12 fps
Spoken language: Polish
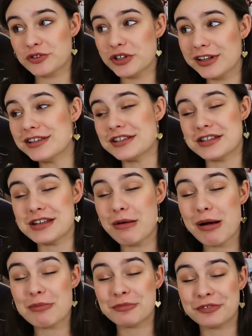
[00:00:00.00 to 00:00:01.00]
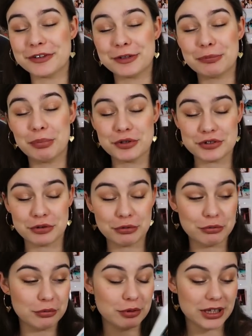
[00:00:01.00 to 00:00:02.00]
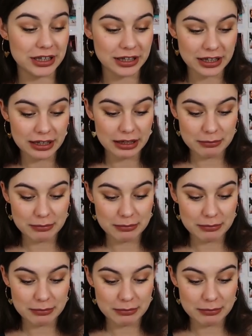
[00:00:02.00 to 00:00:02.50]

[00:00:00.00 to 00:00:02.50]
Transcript: Wczoraj siedziałam w pociągu i